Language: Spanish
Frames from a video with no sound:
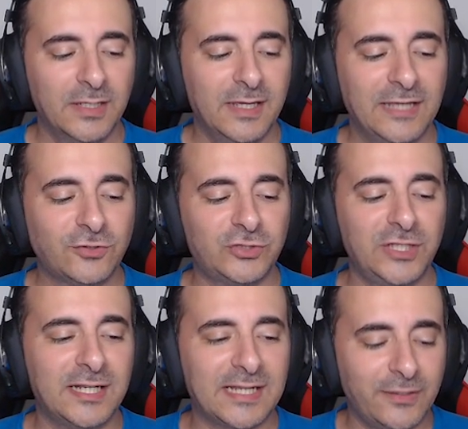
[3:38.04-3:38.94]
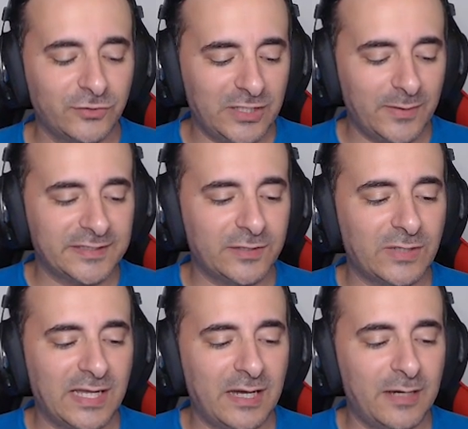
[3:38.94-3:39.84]
eso sí, el rayo sí que va a ser
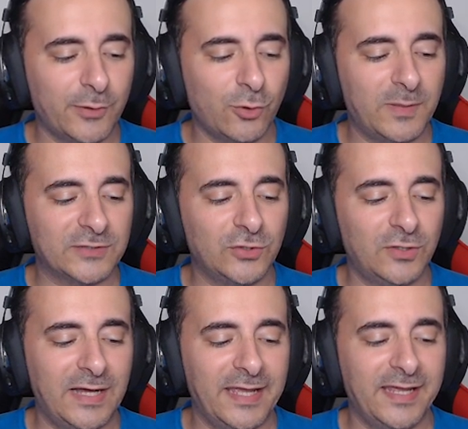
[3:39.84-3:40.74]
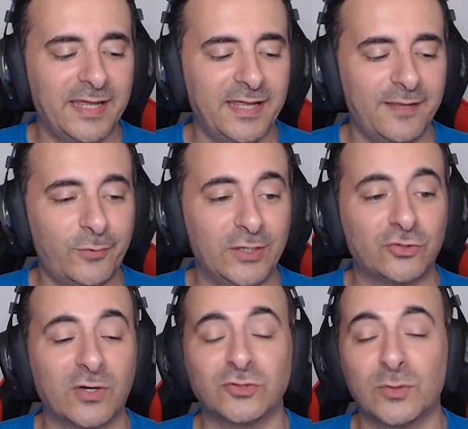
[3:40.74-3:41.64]
una preocupación, eh, pues
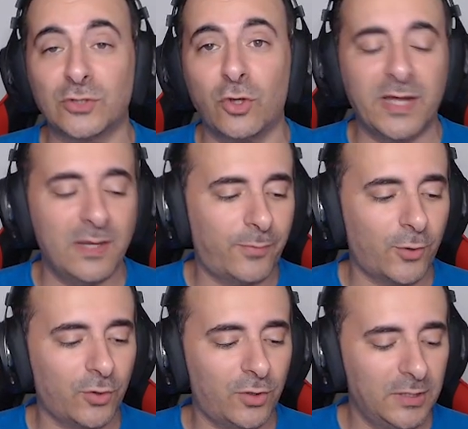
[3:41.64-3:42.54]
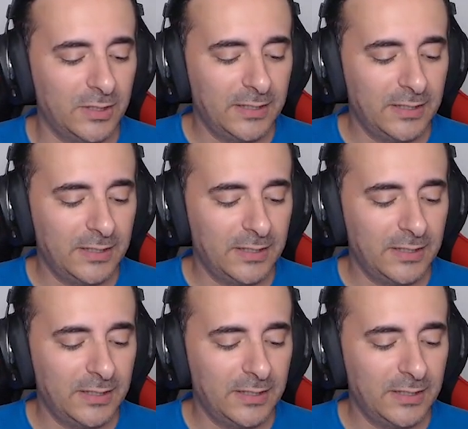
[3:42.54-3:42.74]
eso, sobre todo en el por 2.